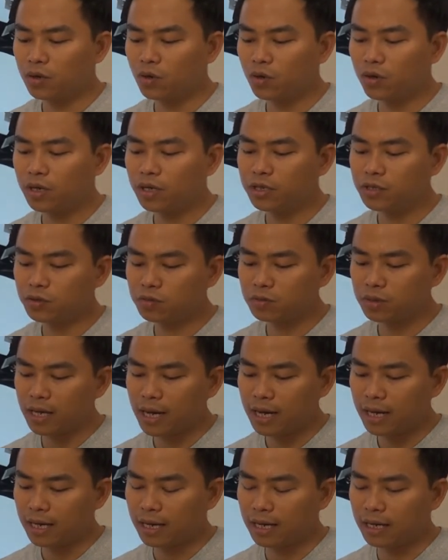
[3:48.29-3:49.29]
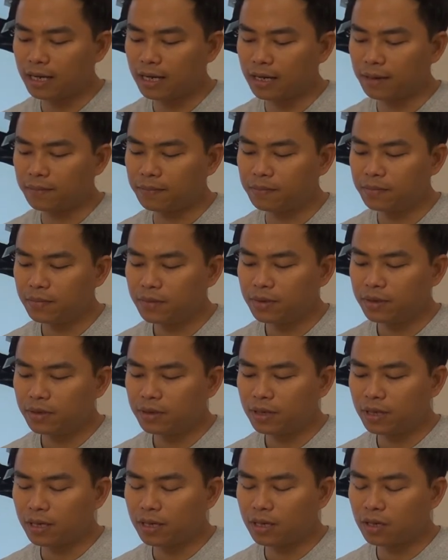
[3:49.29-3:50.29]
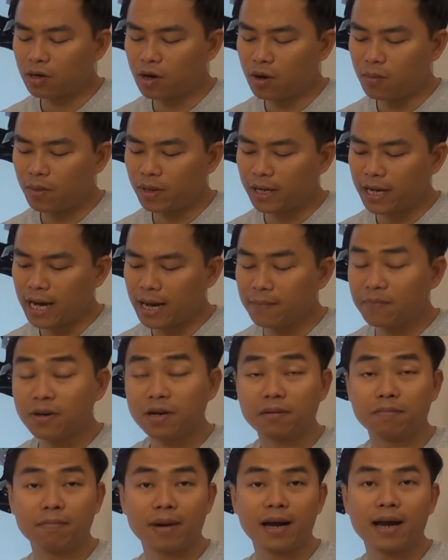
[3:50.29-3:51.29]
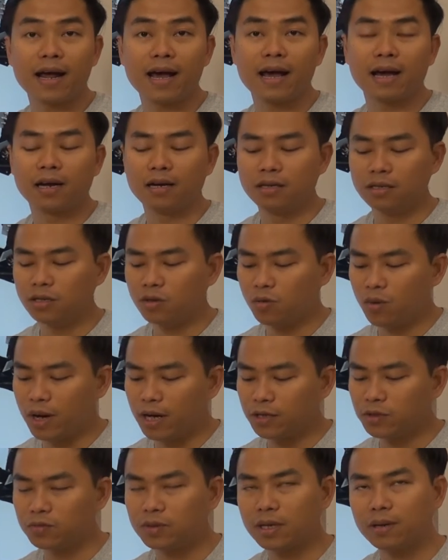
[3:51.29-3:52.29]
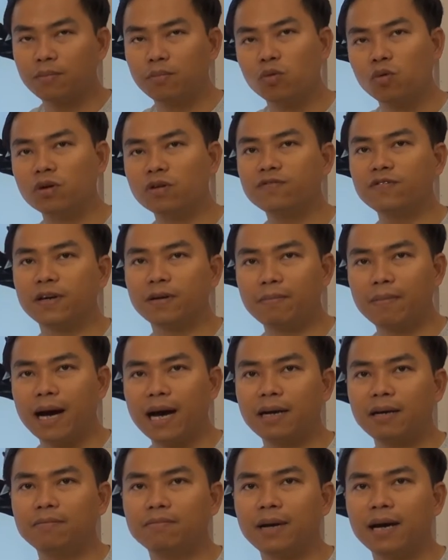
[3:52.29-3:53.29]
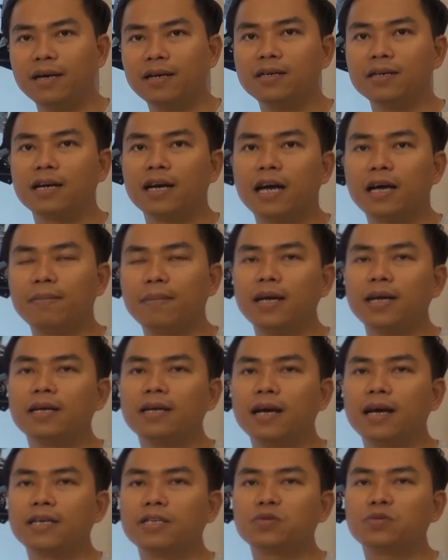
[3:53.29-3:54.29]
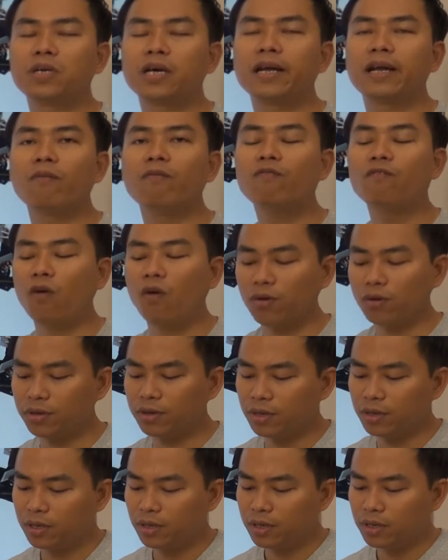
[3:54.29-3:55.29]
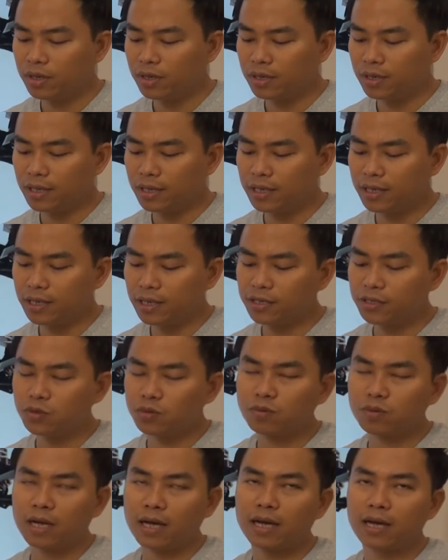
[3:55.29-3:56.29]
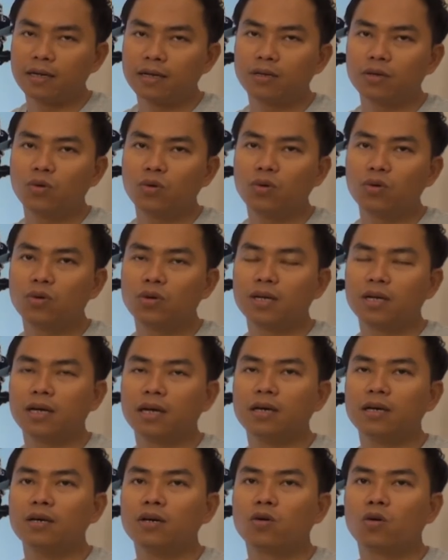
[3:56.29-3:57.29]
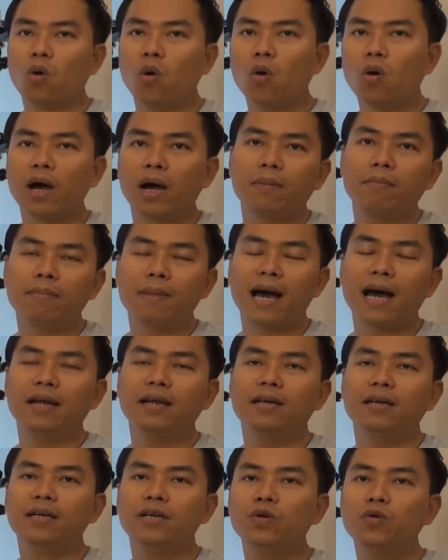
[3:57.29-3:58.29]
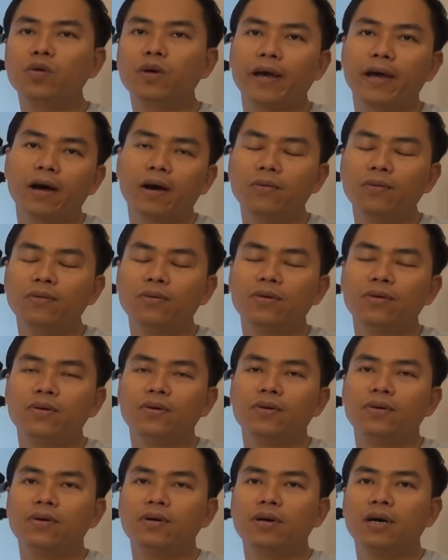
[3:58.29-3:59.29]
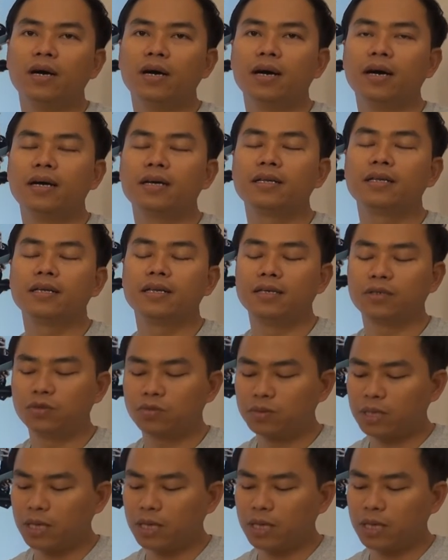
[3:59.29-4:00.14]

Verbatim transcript: à, đôi khi chúng ta là làm À, có một cái áp lực bán hàng lớn quá chúng ta muốn phải bán bán được ngay bán được ngay chúng ta nóng vội thì khiến chúng ta luôn luôn là cố gắng bán níu kéo à,